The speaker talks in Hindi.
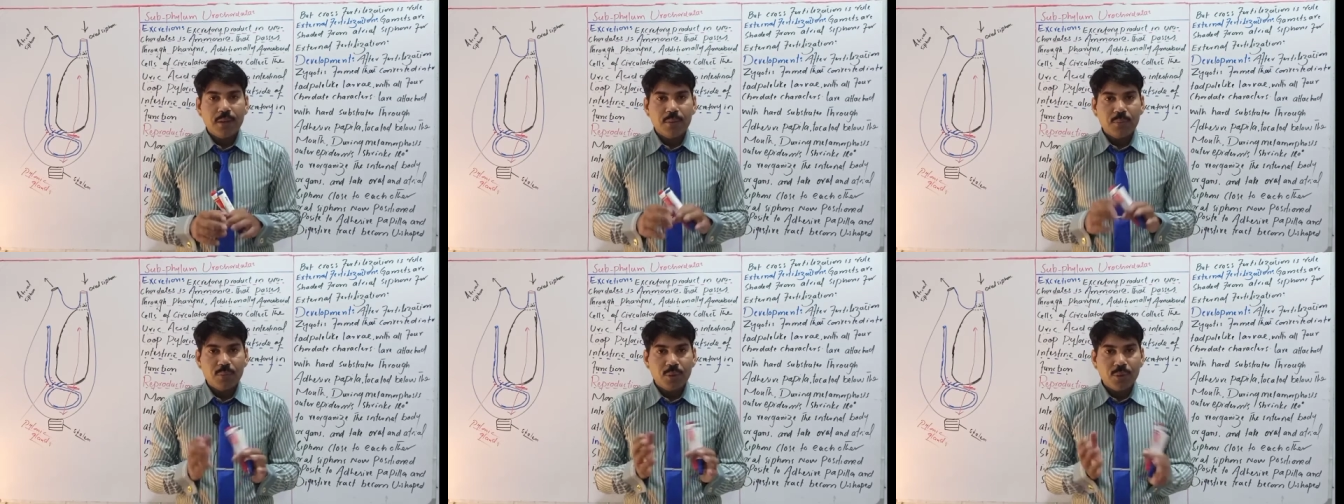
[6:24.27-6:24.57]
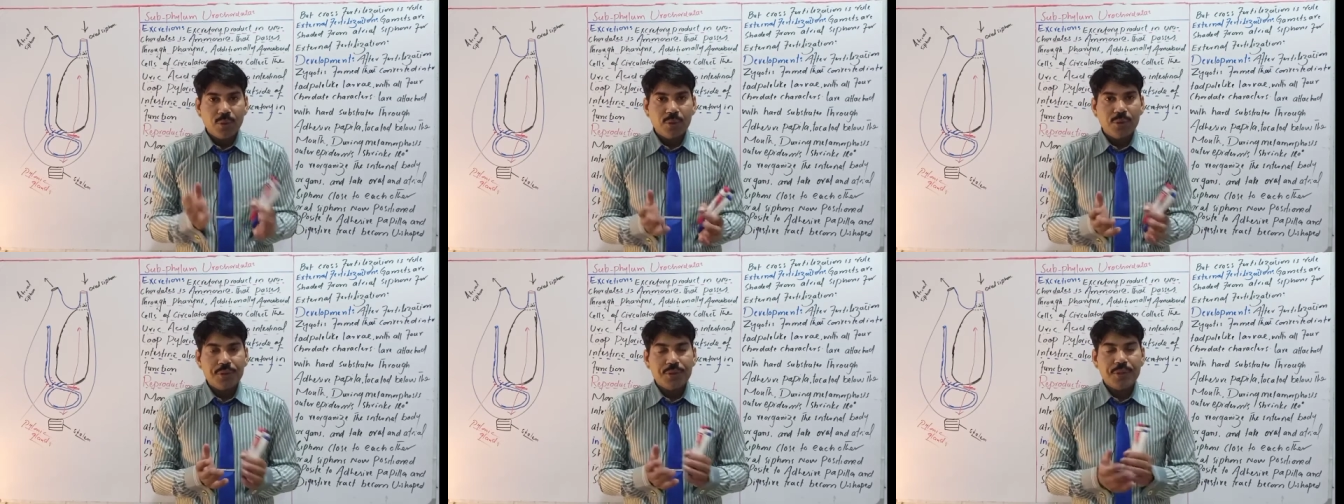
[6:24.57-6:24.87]

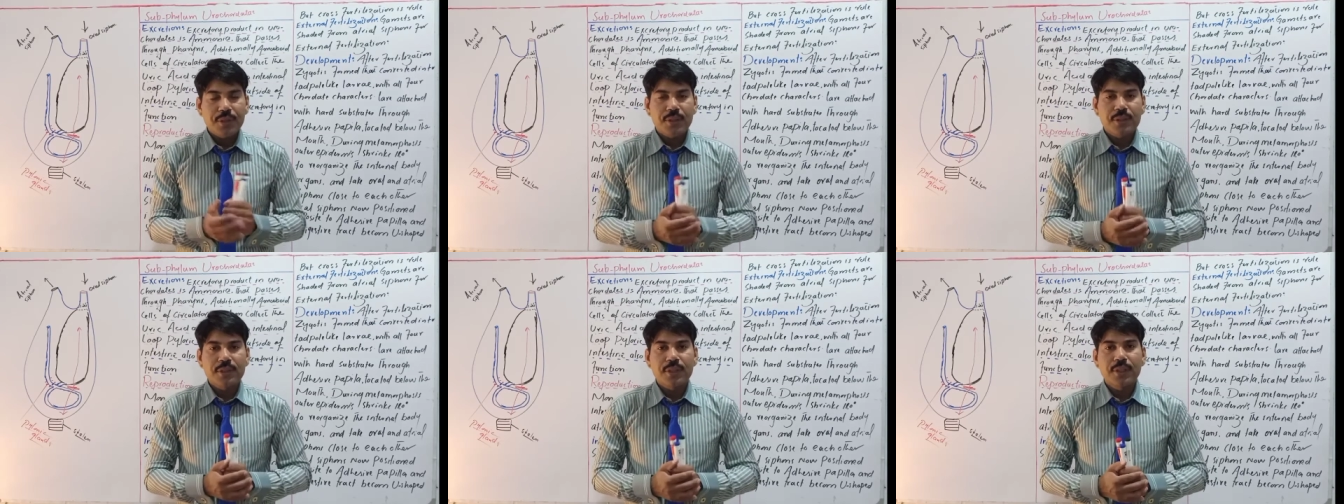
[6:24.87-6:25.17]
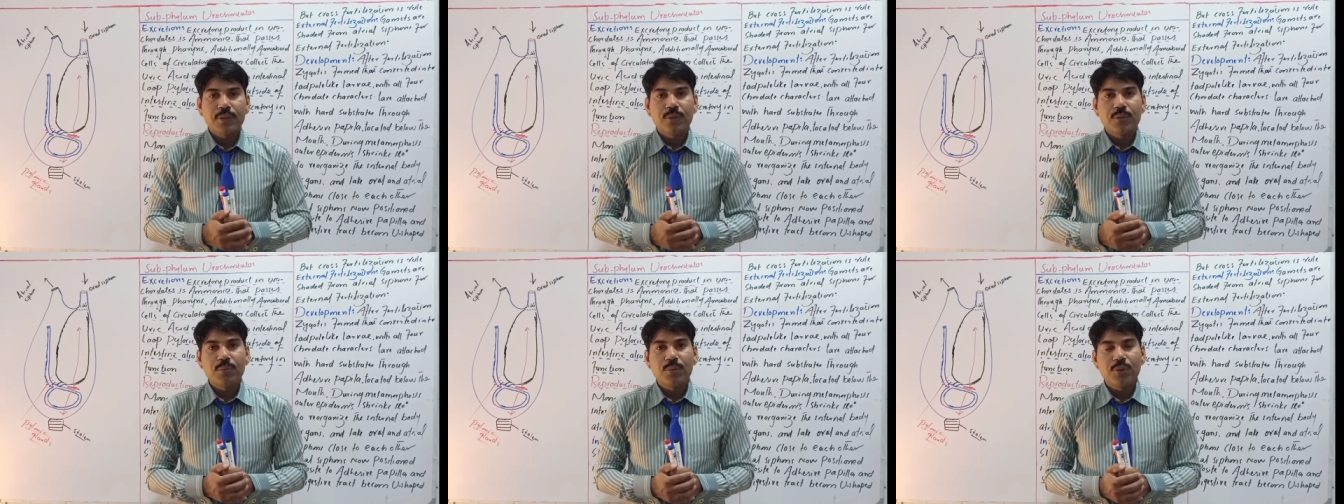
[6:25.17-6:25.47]
मोनोइशियस
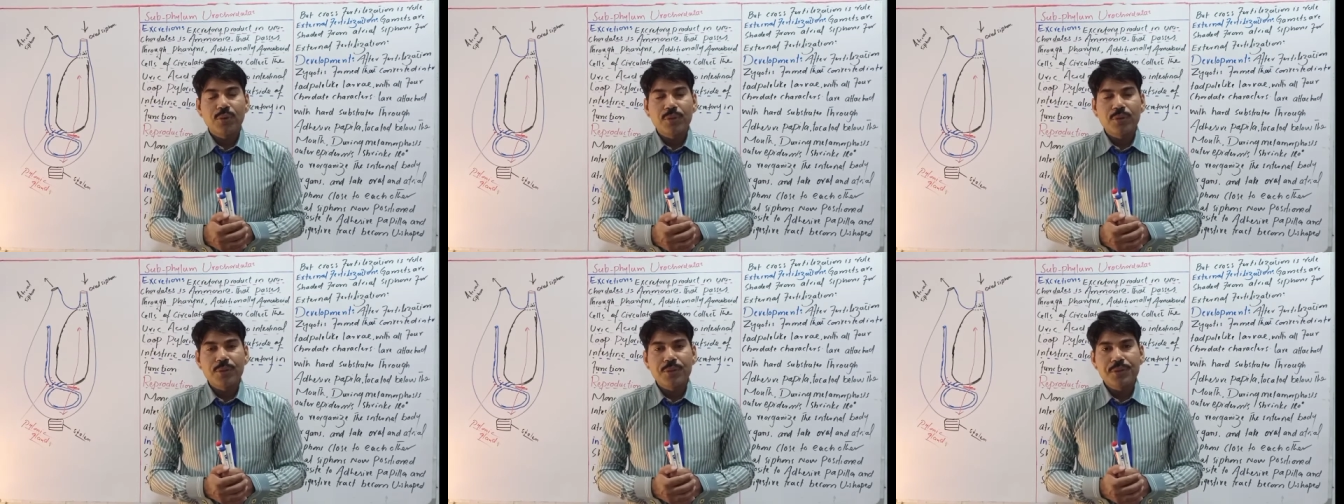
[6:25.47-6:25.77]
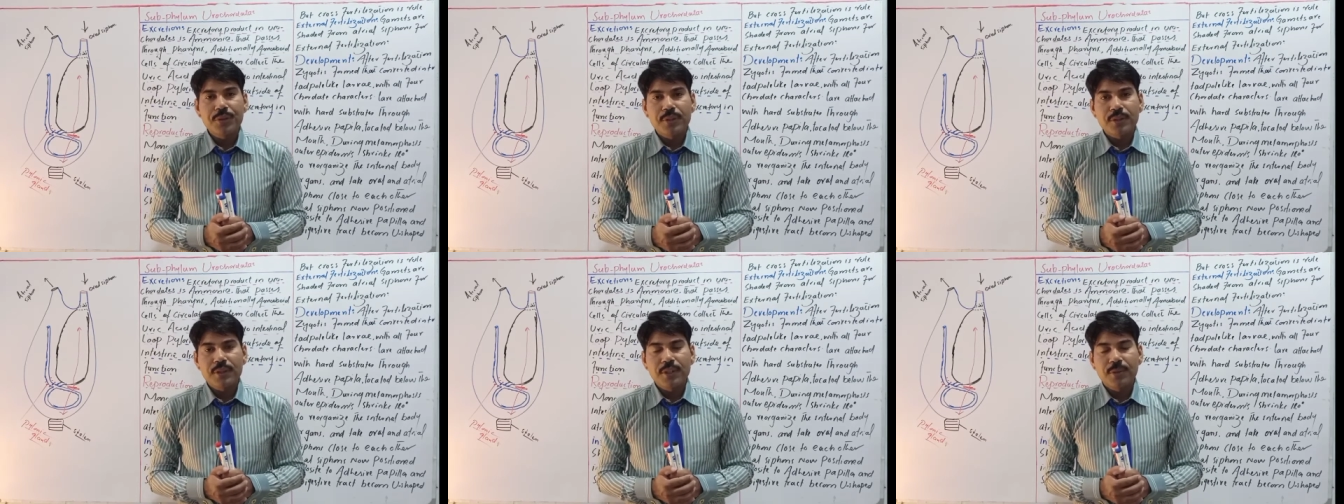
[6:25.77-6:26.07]
हैं तो
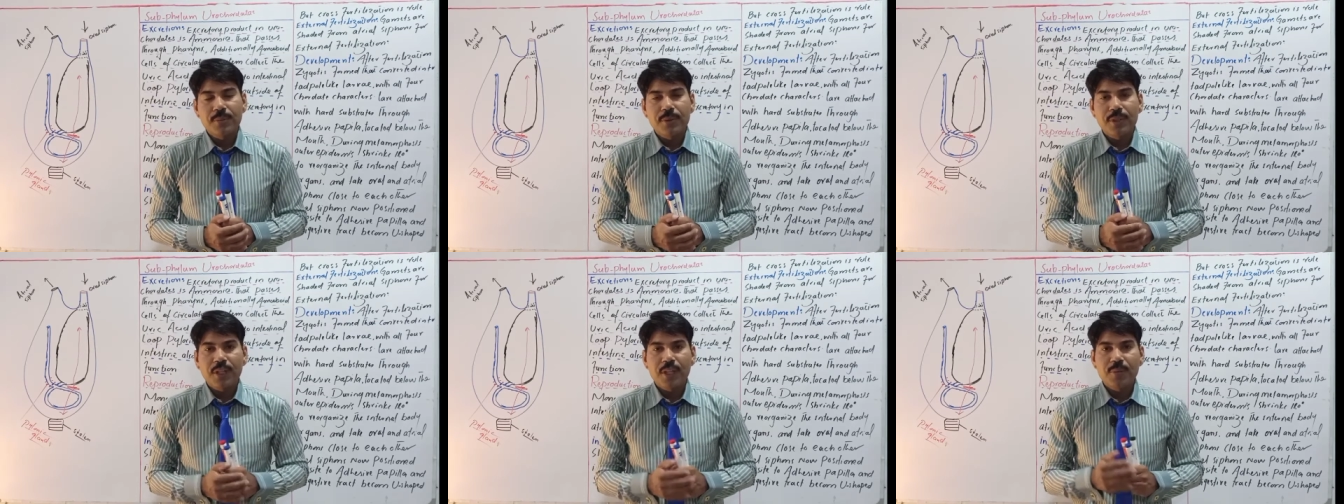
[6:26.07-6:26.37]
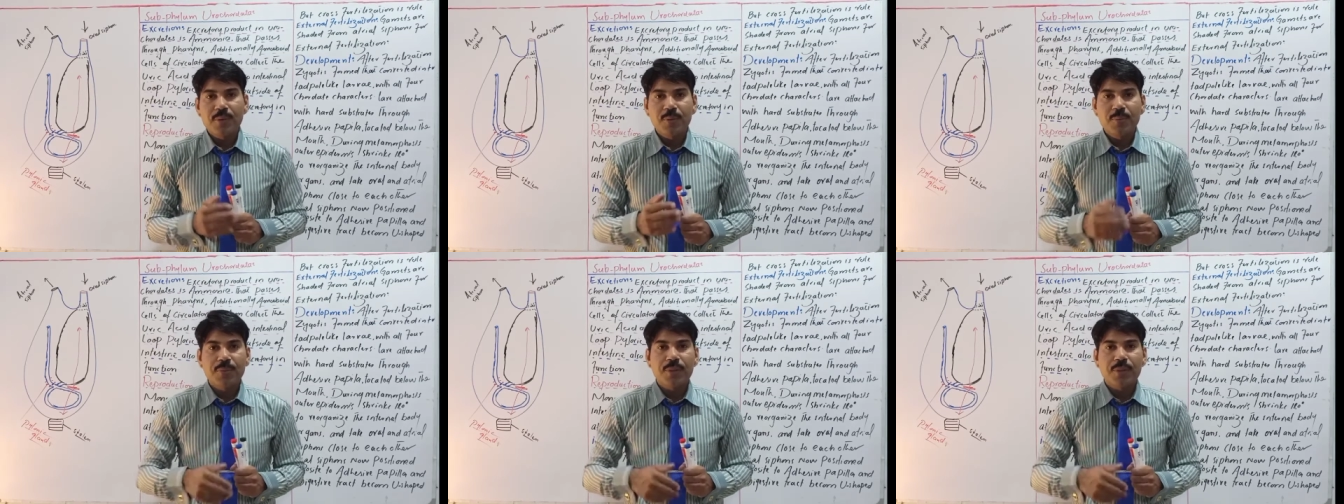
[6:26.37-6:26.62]
मोनोइशियस के बारे में